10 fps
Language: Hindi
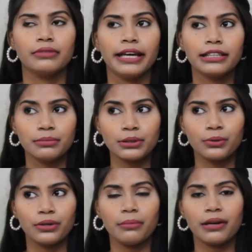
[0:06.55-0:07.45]
एकदम से
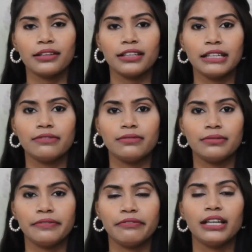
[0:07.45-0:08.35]
गोरा बना देने
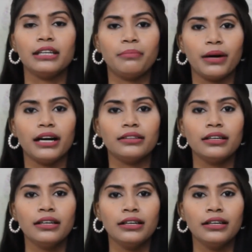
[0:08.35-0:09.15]
वाली बात